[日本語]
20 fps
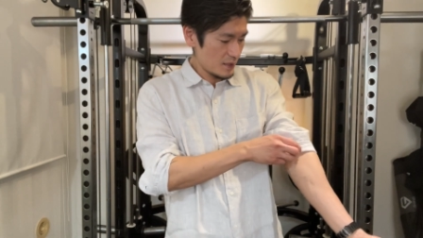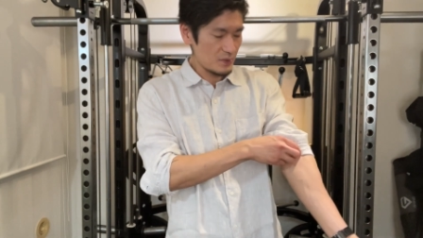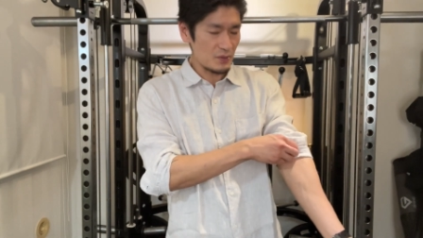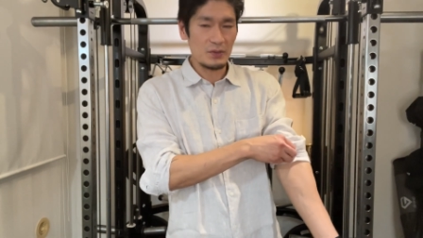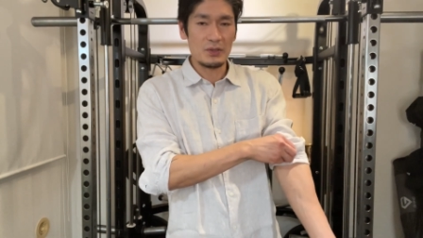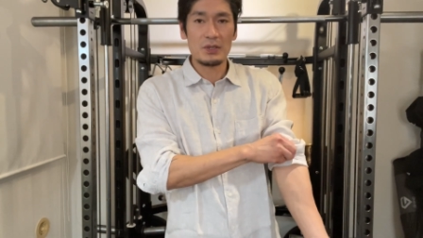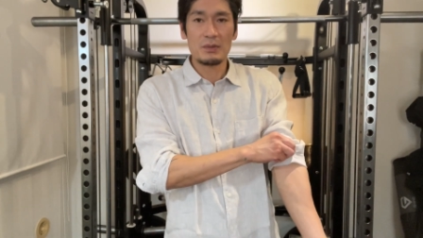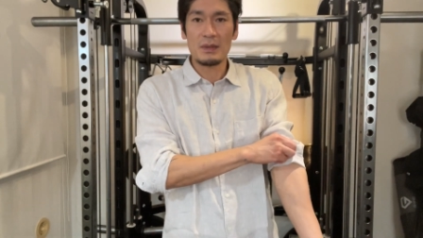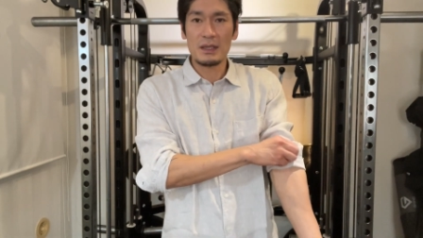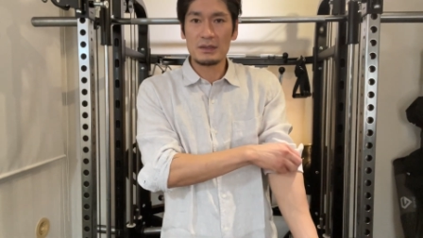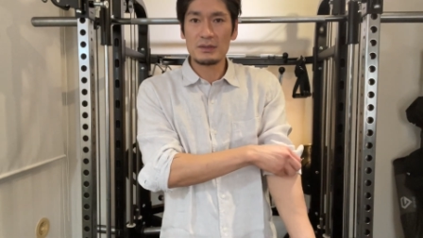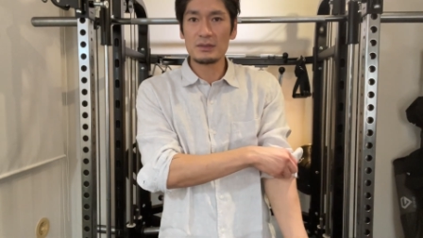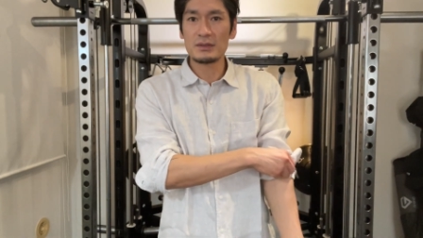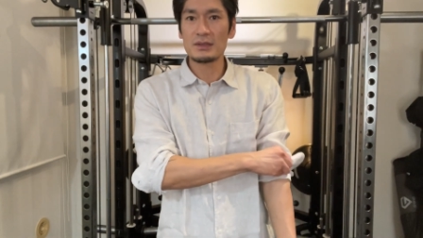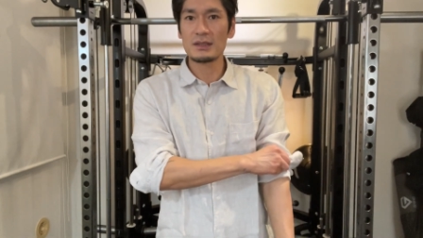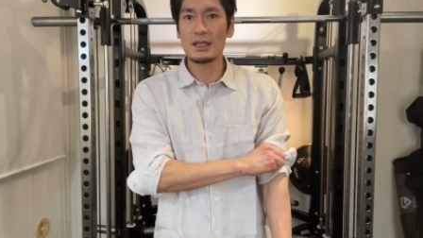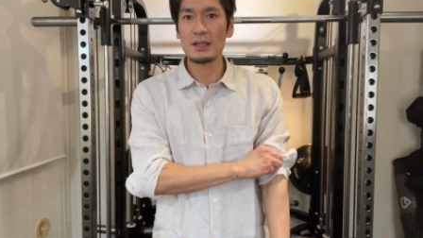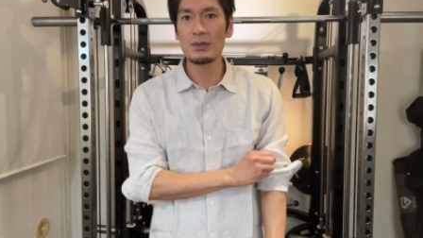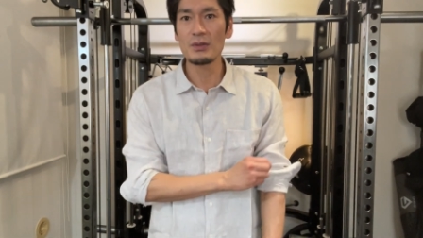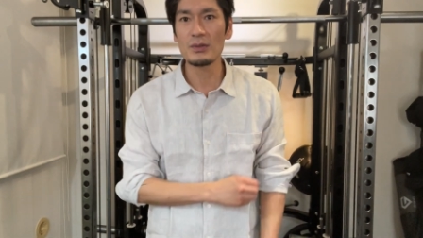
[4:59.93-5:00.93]
それをまくっ
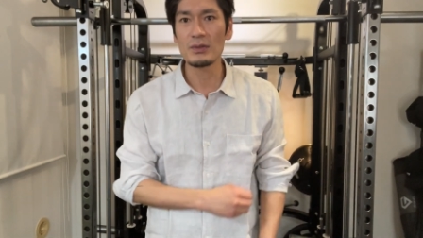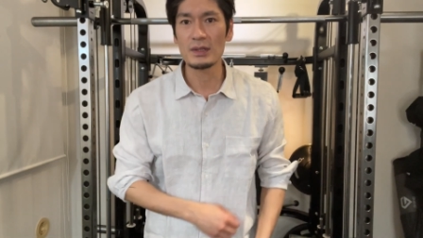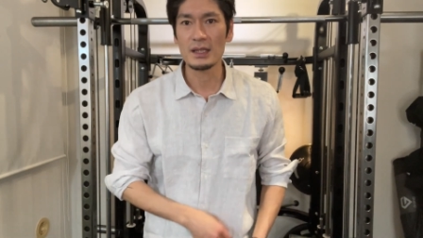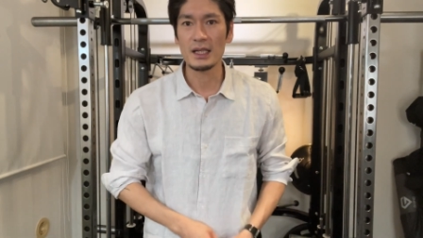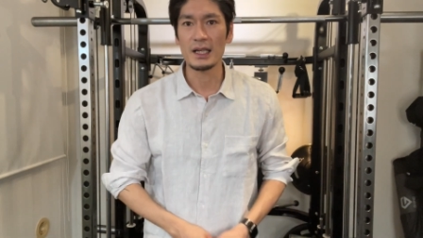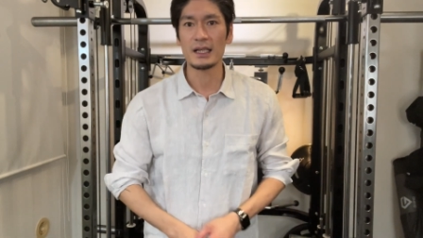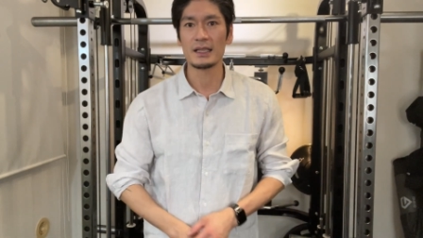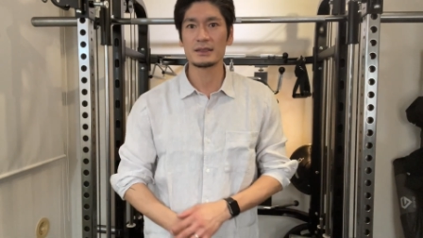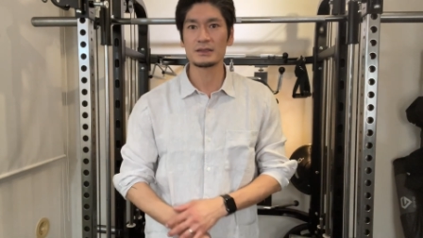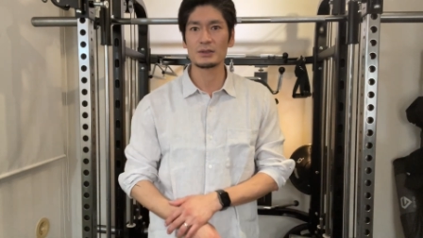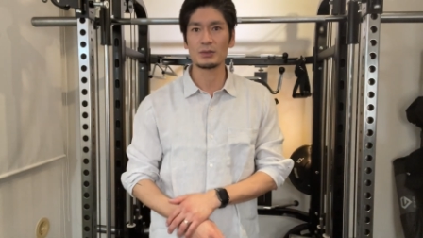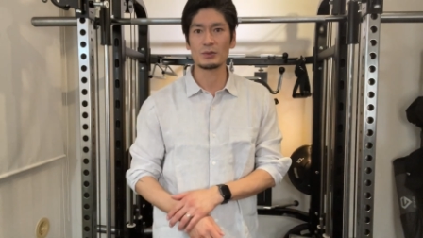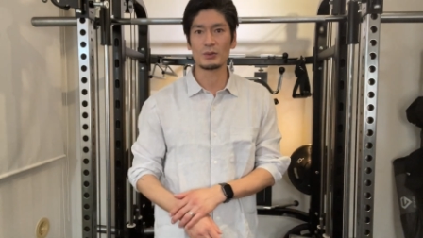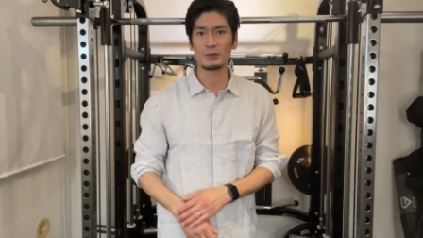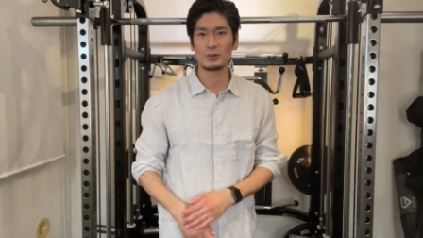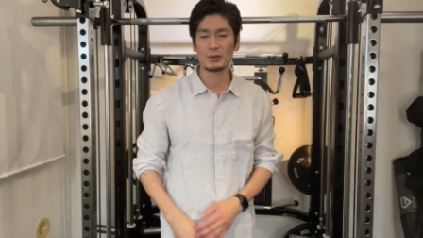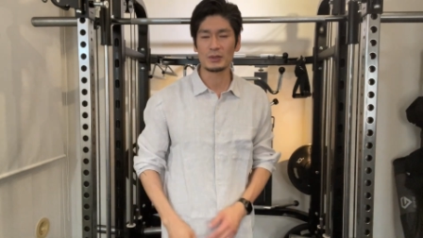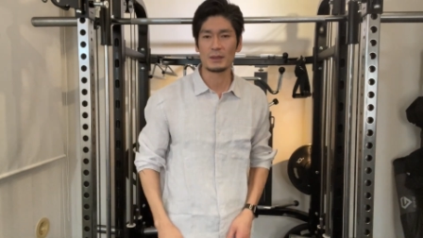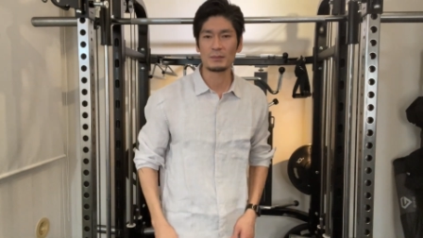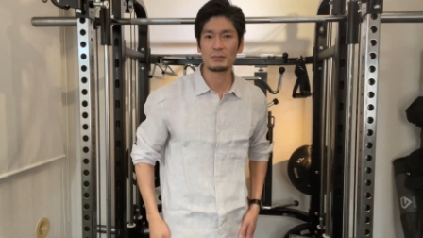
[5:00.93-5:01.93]
た方が
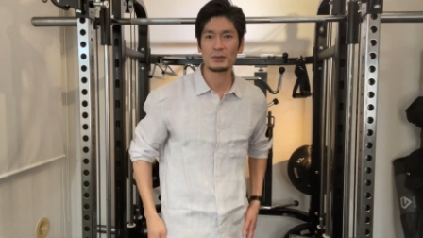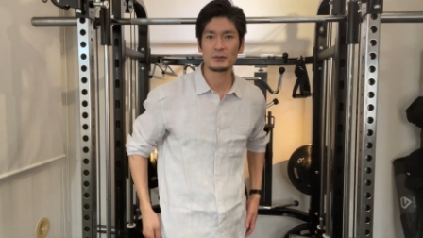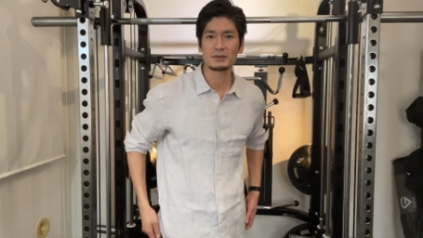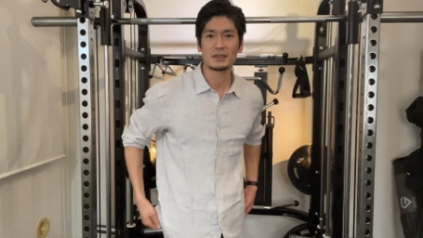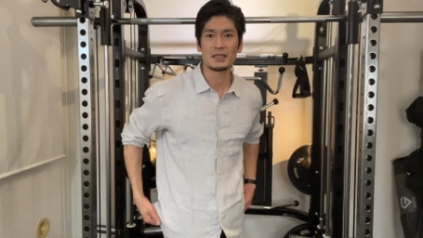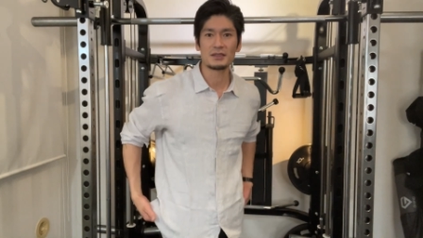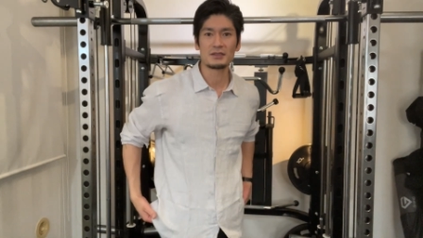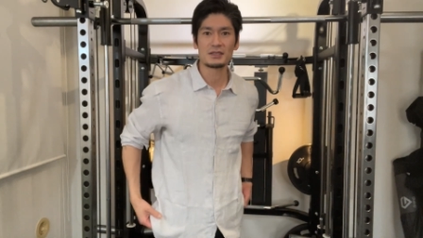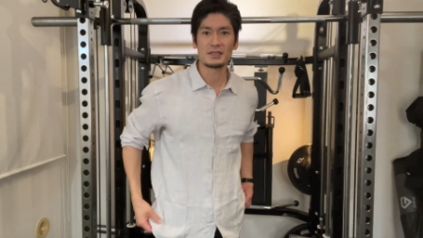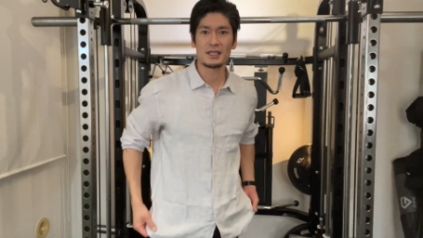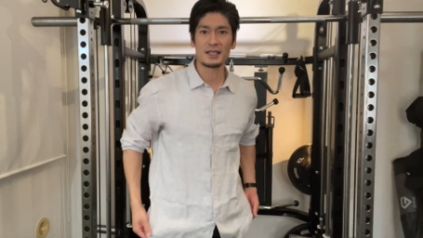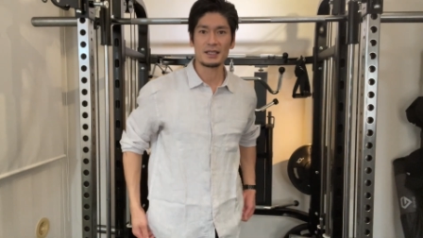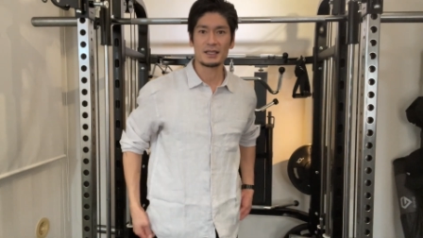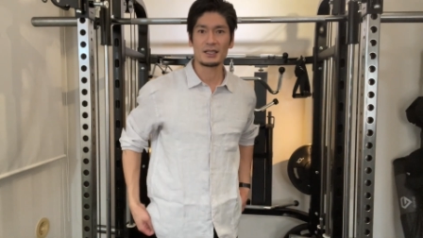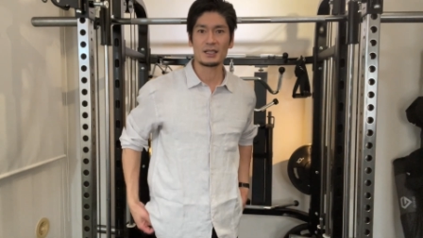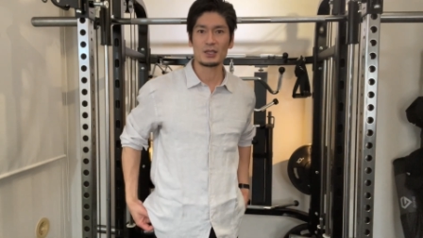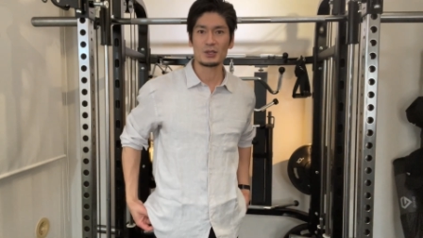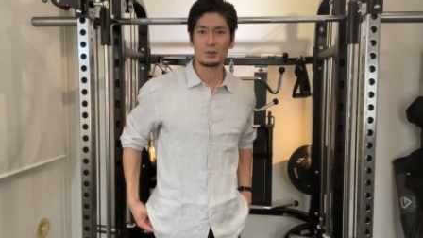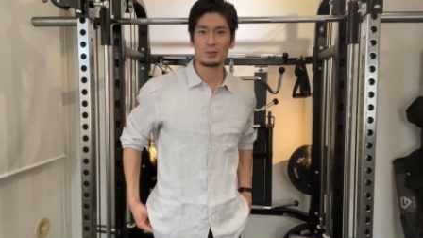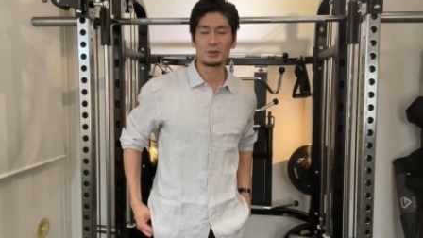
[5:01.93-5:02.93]
ちょっと大人っぽくなるんじゃない
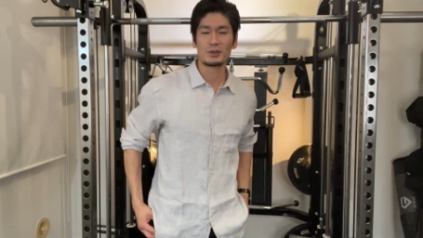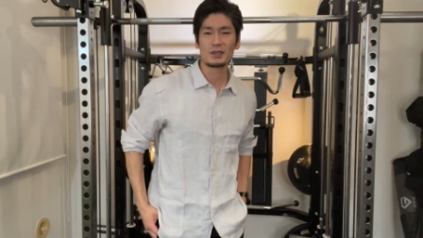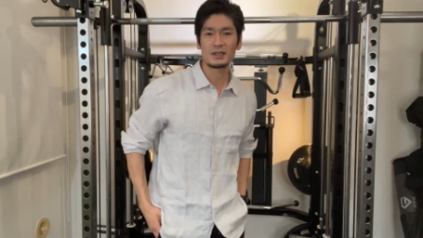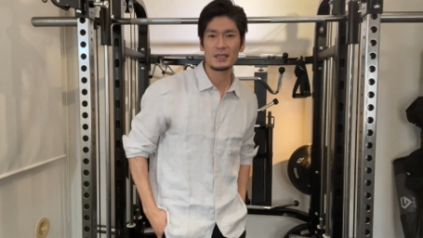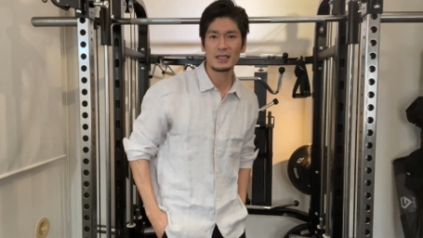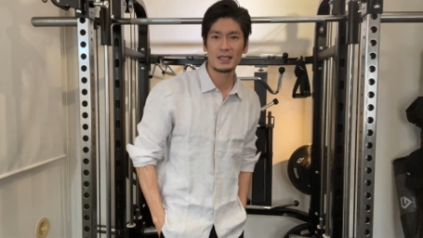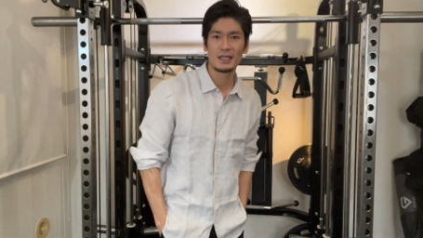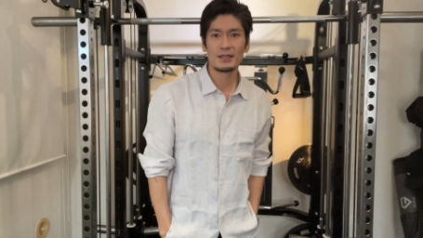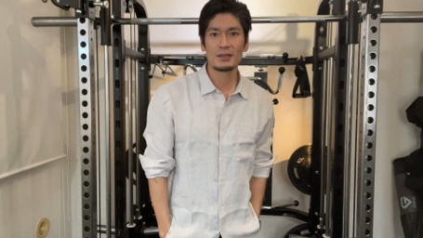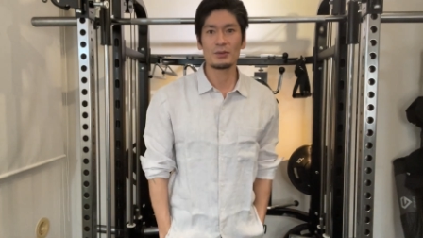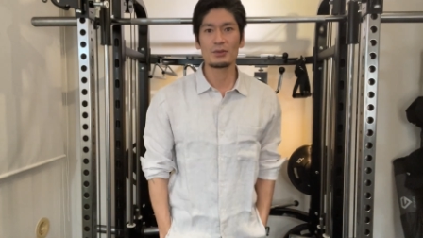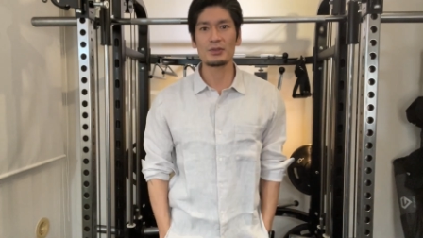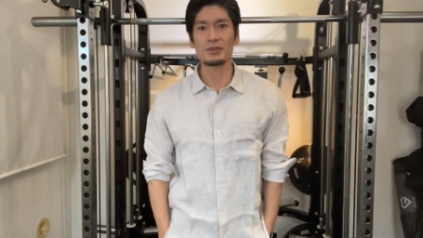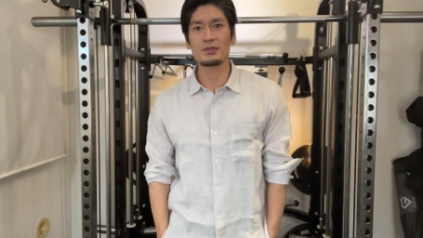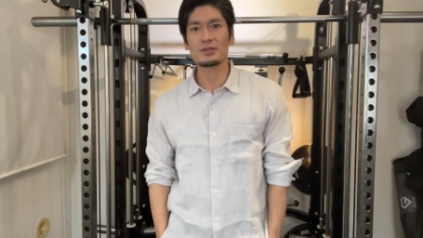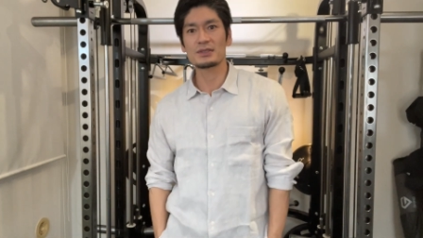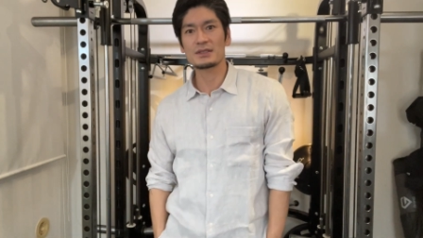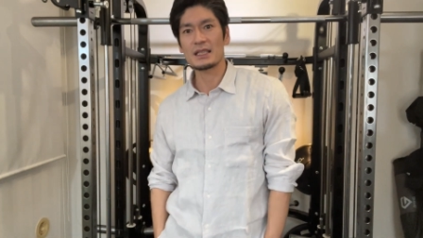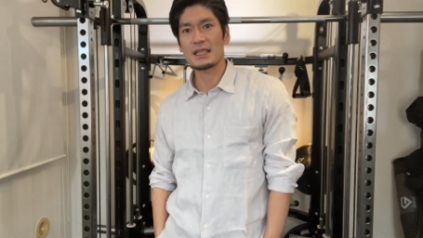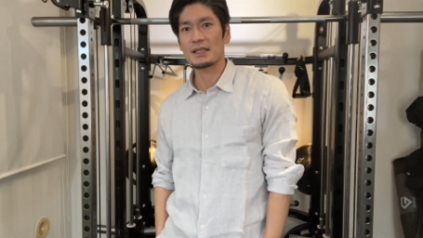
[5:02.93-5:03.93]
かなと思ってこう
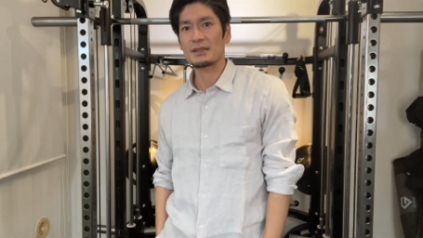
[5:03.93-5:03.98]
いうスタイ